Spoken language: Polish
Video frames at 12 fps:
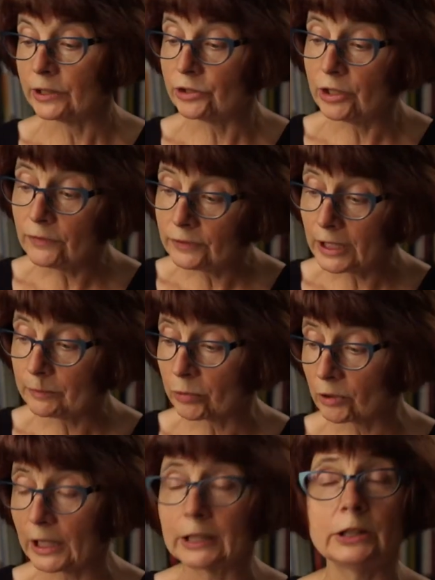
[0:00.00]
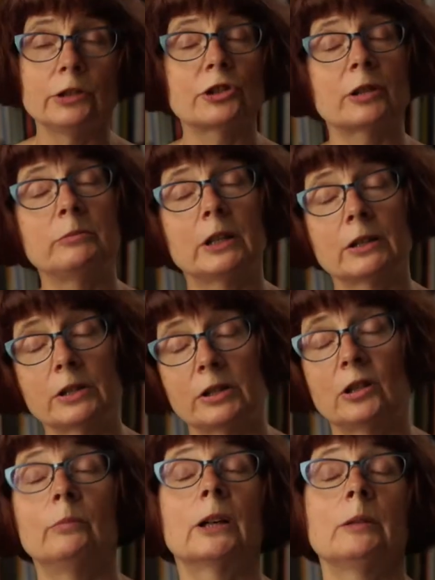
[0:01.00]
dziwne pogranicze między
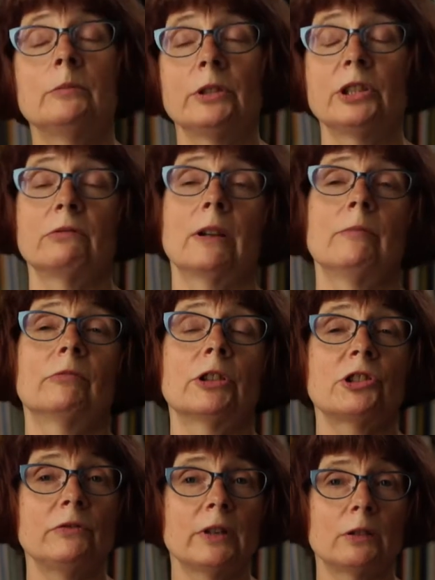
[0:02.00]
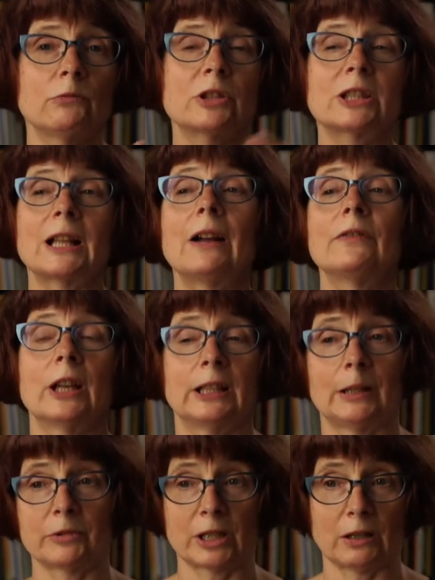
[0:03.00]
dobrem i złem, właściwie ustawia
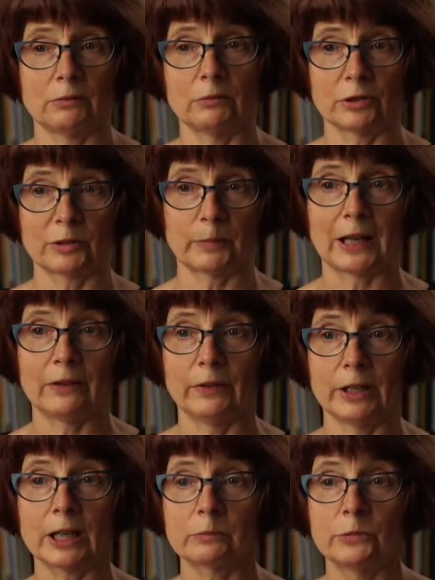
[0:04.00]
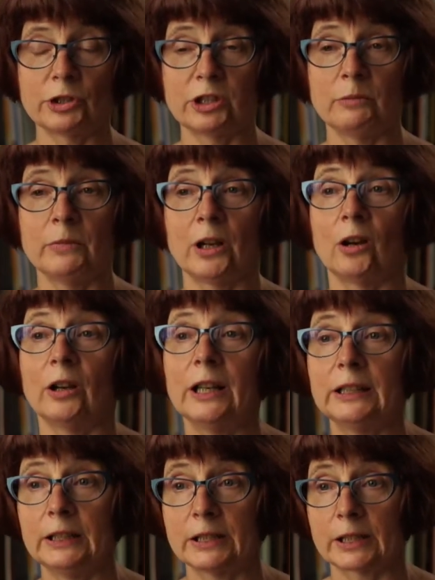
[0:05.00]
nam całą sprawę. Jak myślimy o
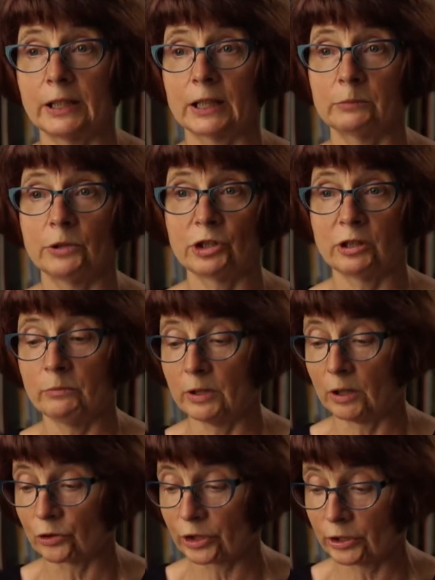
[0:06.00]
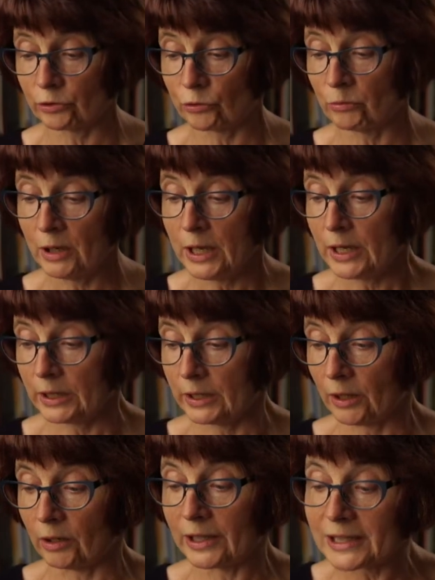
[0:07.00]
etyce, etyce, jak myślimy o życiu,
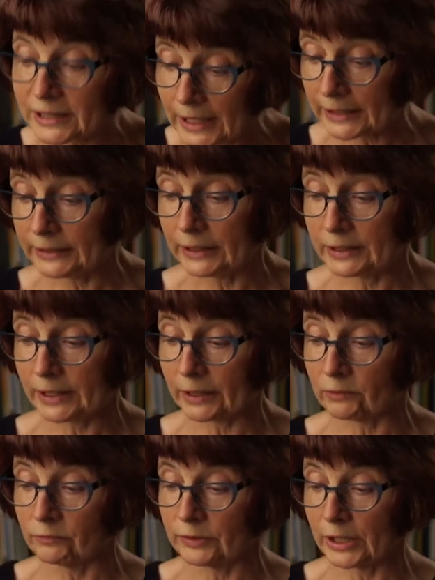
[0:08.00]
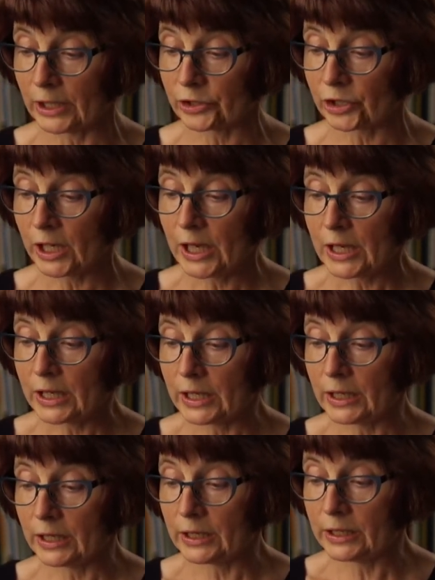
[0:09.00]
y, o estetyce również. Y,
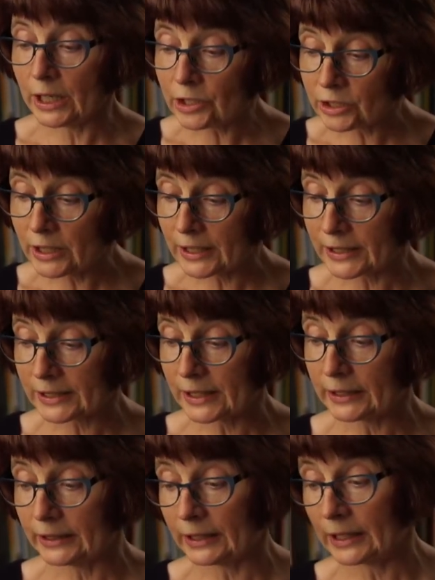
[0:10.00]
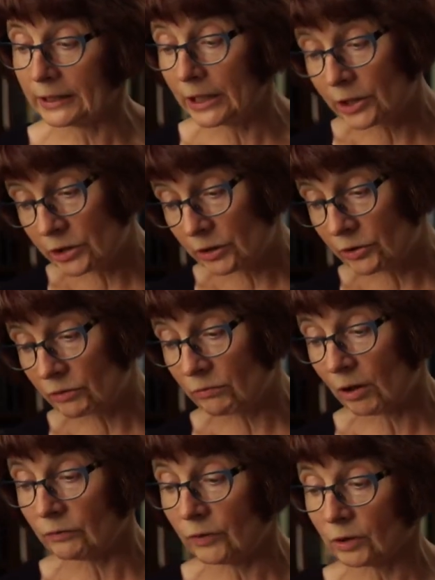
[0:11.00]
jeśli estetyka, jeśli
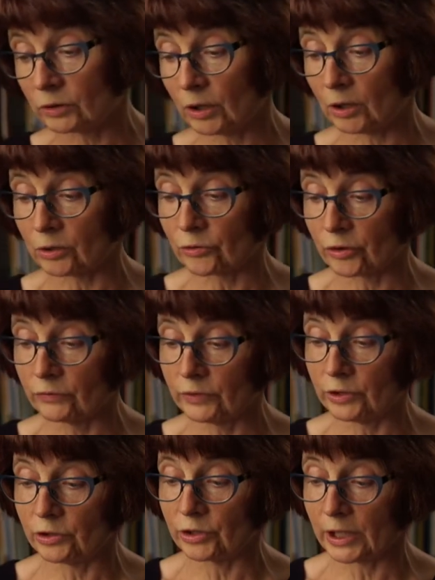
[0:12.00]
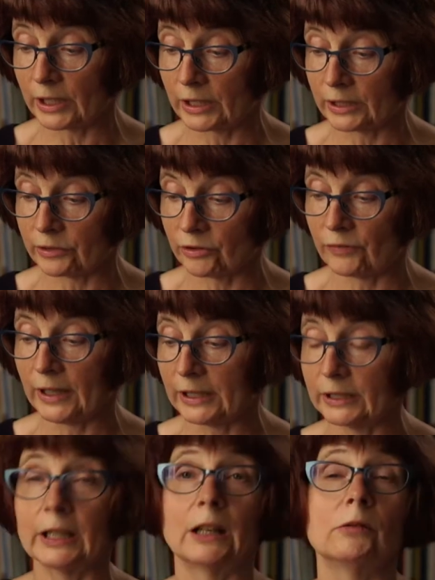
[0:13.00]
słowo, to oczywiście
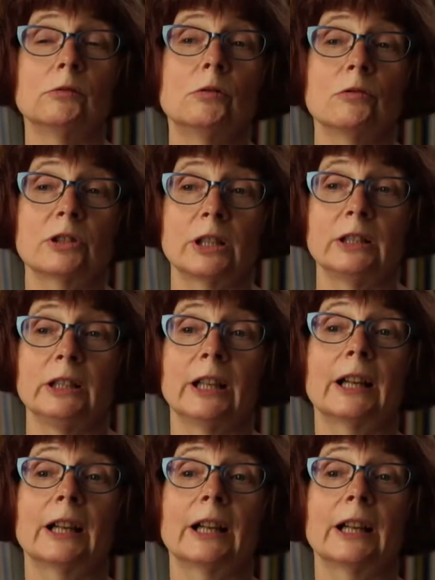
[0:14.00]
święty Augustyn i